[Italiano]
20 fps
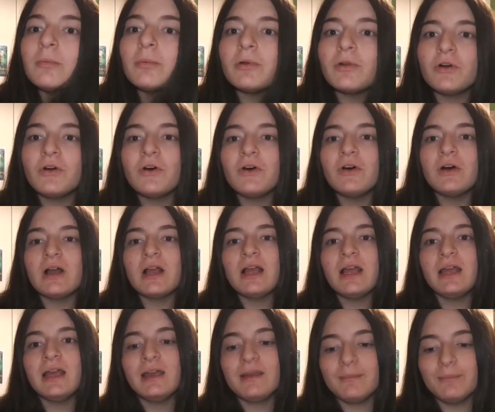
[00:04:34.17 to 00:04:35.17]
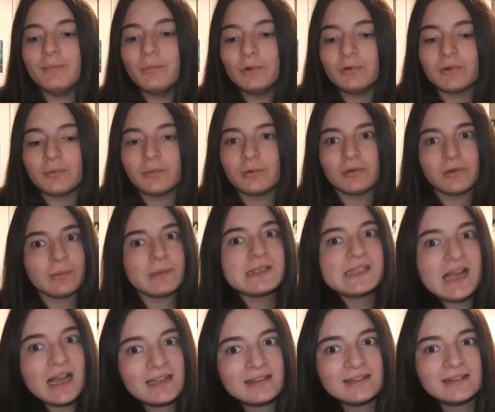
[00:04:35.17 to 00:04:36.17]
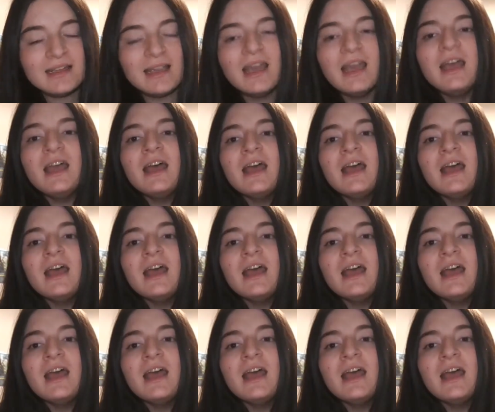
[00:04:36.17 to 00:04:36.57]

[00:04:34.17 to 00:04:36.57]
però è molto molto pesante,